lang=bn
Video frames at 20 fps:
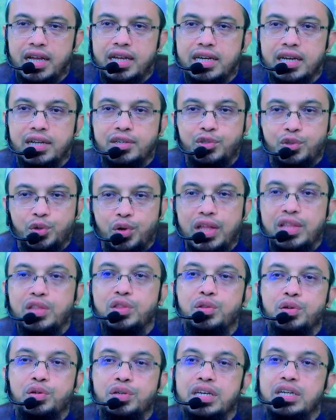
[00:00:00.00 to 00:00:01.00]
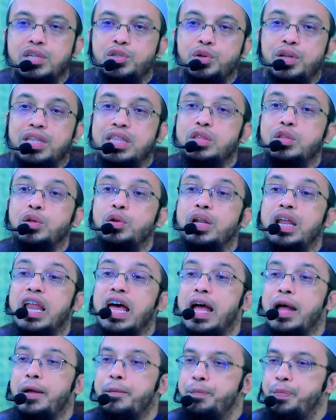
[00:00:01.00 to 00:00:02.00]
এটা চূড়ান্ত কি চূড়ান্ত
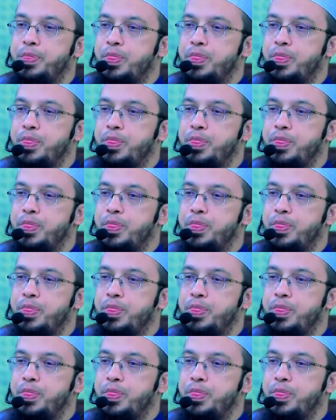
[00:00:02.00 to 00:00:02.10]
না